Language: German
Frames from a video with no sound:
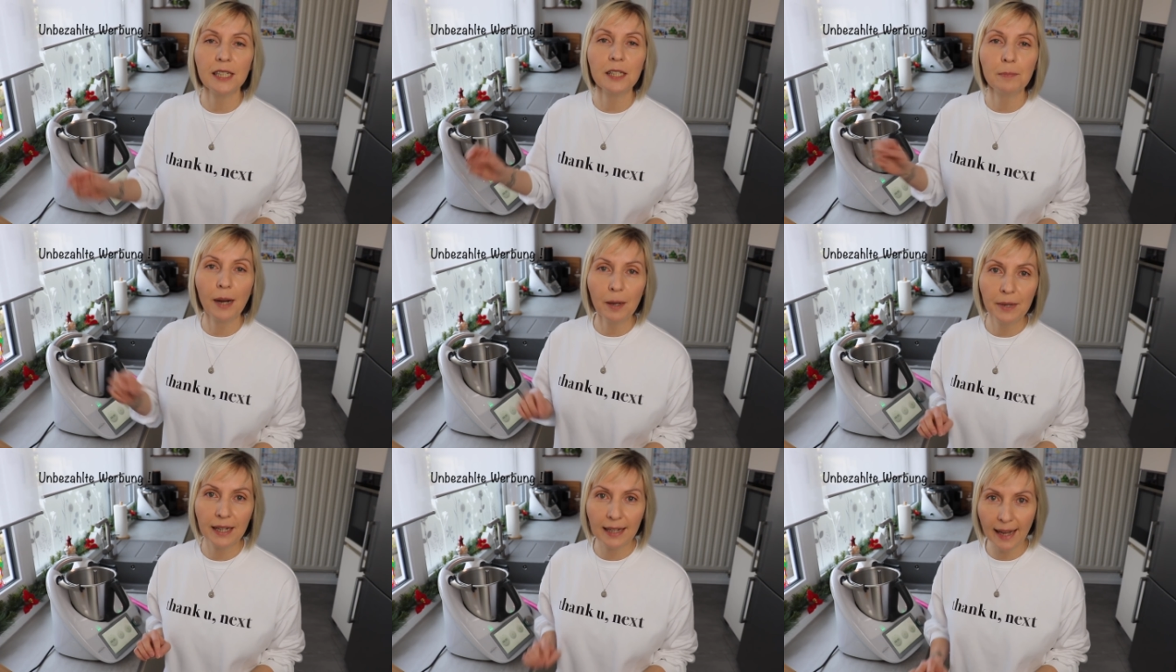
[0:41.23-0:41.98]
Ich mache
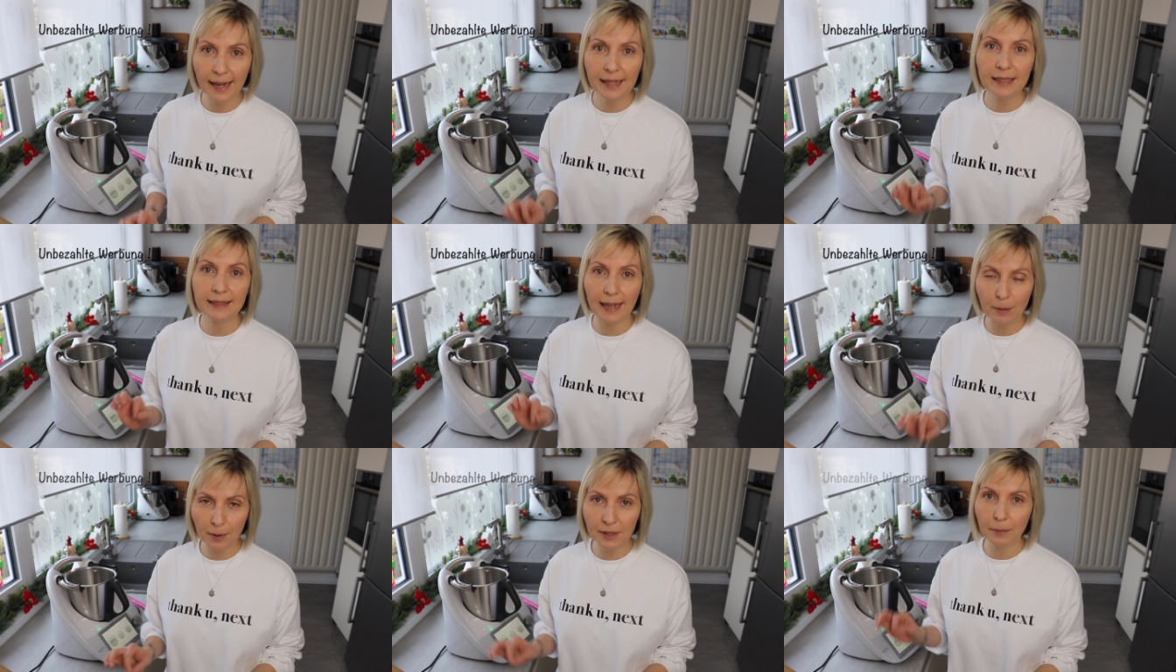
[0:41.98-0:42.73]
mir gleich
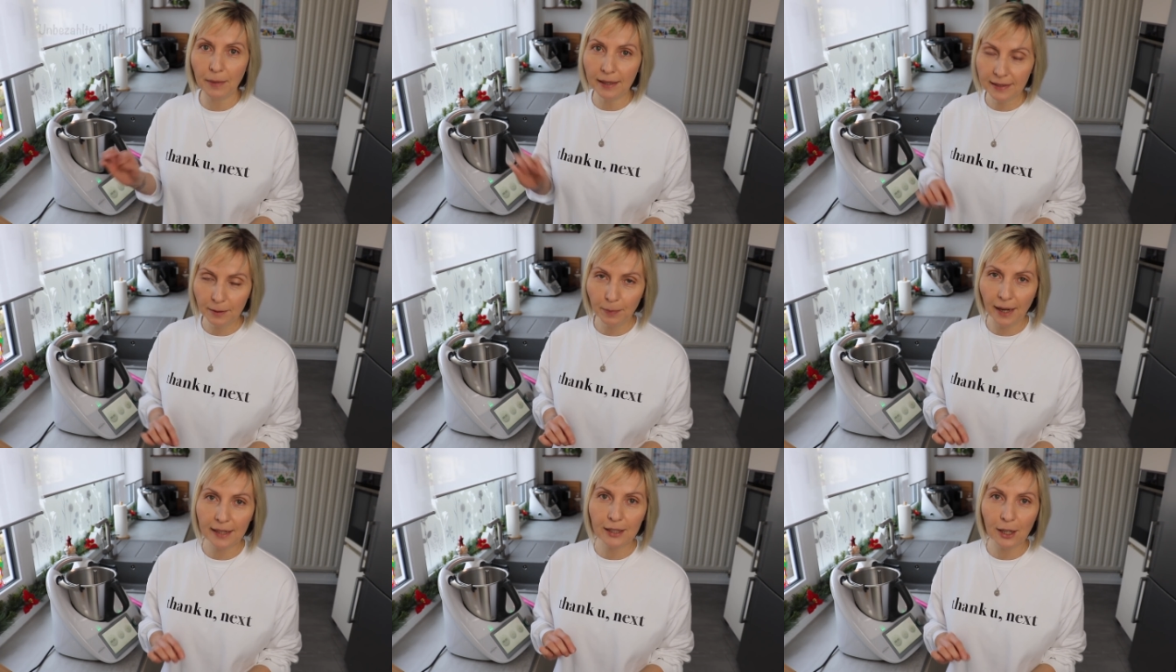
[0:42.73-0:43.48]
selber die
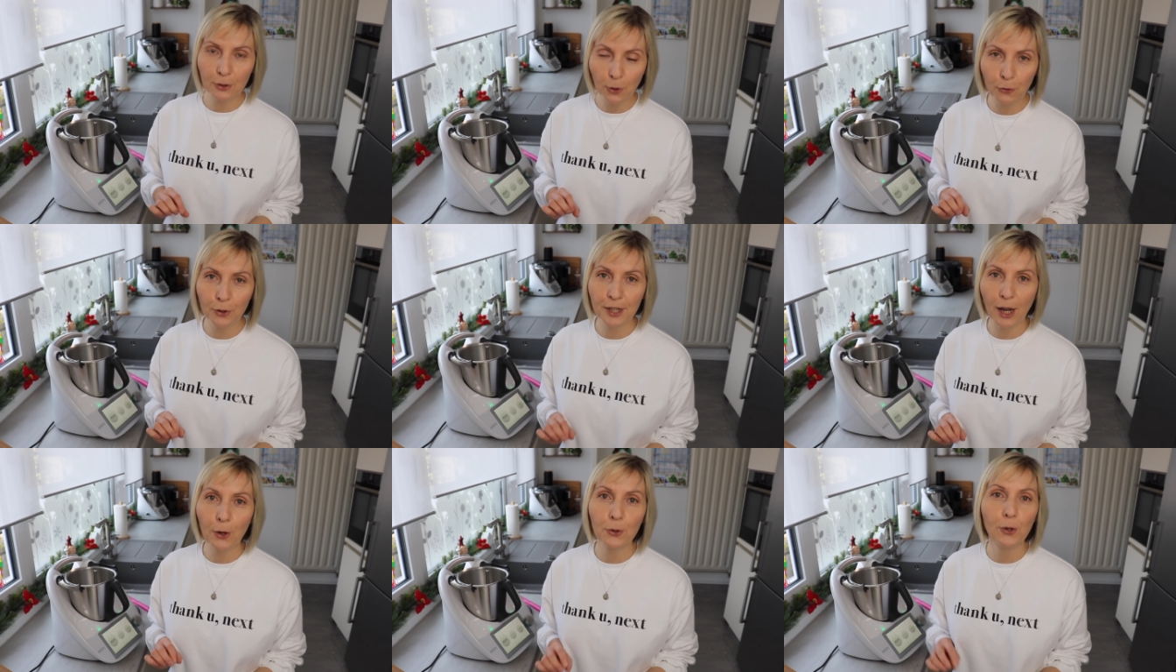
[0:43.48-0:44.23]
Marzipankartoffeln
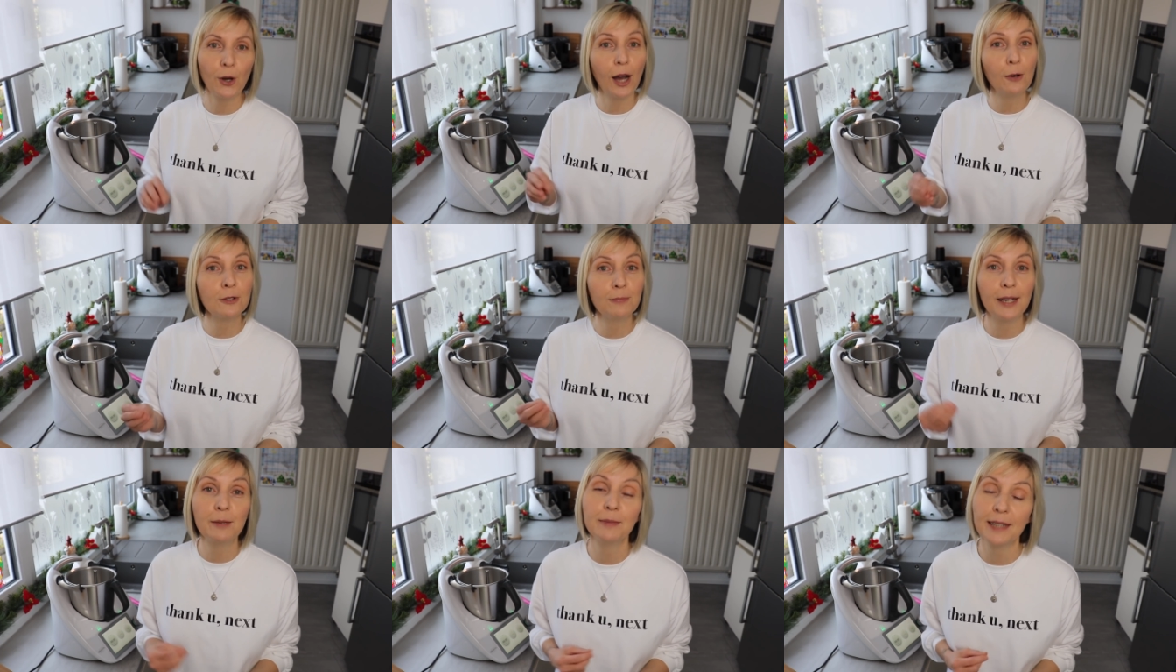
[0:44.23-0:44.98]
auch noch aus
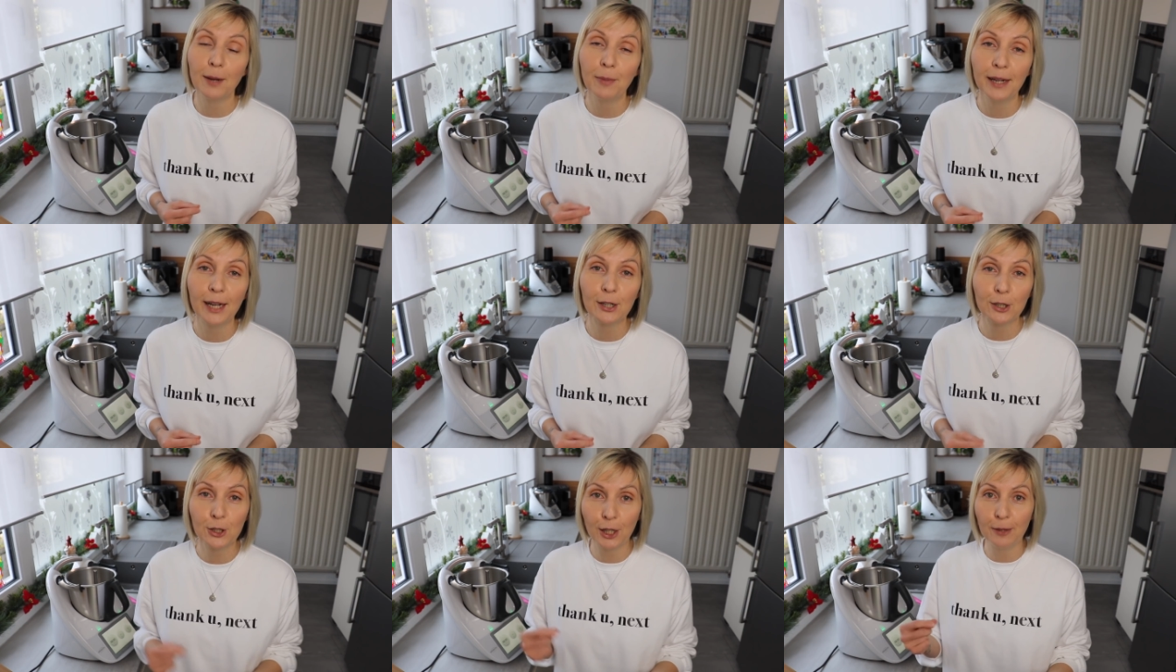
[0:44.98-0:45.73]
meinem selber
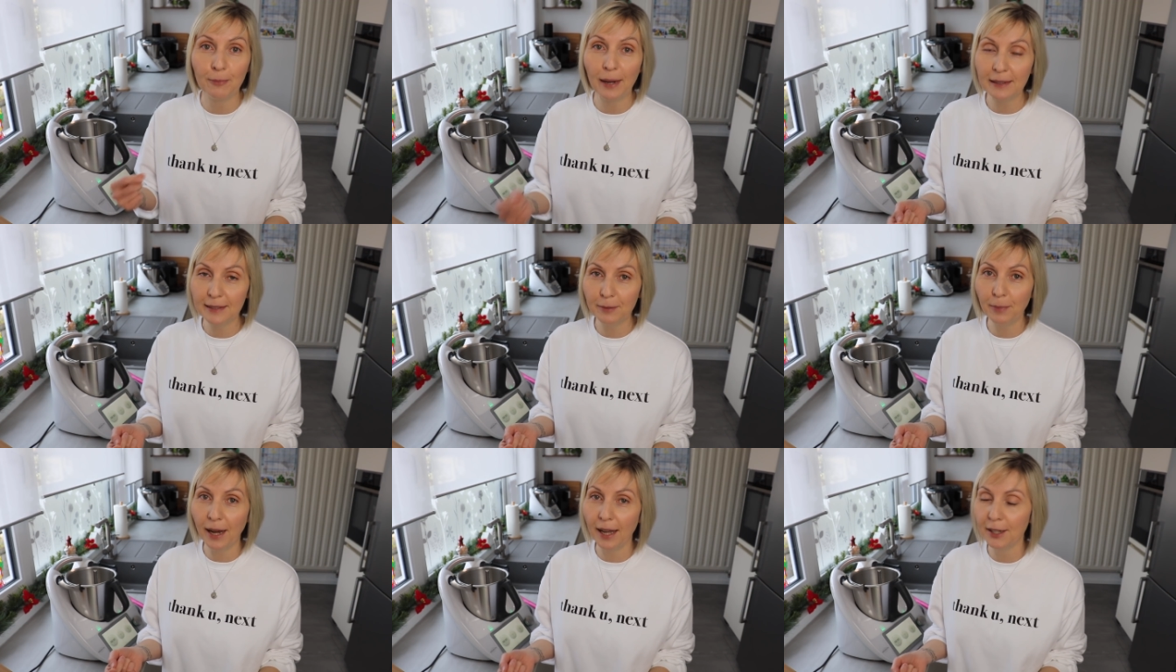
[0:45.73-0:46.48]
hergestellten
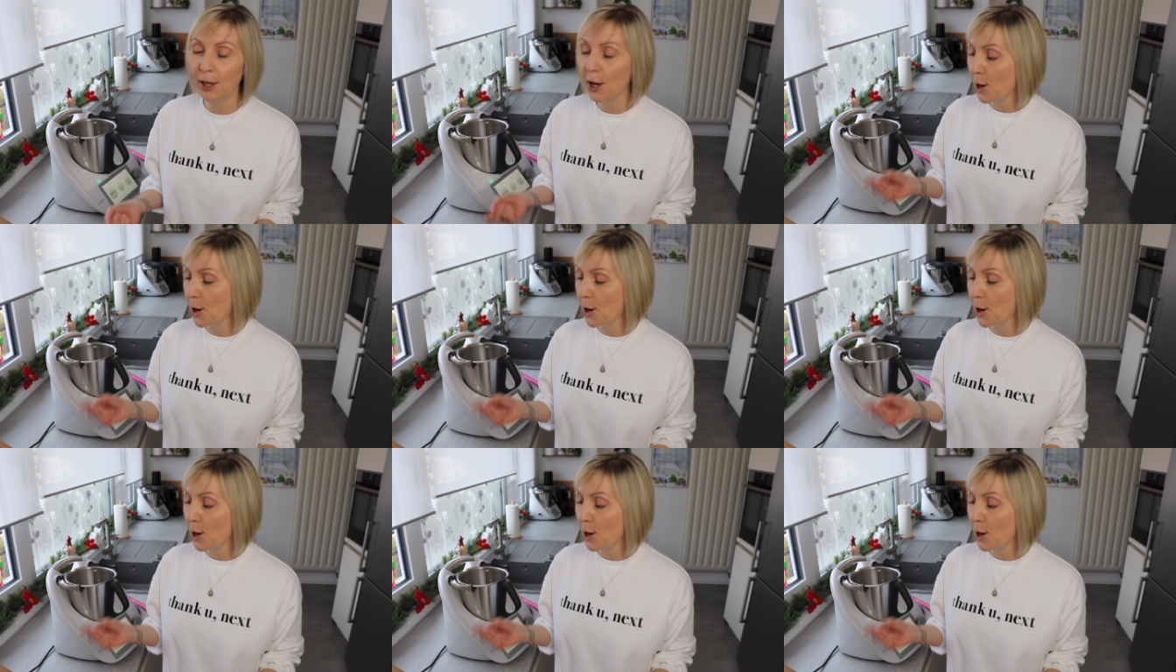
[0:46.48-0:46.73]
Marzipan.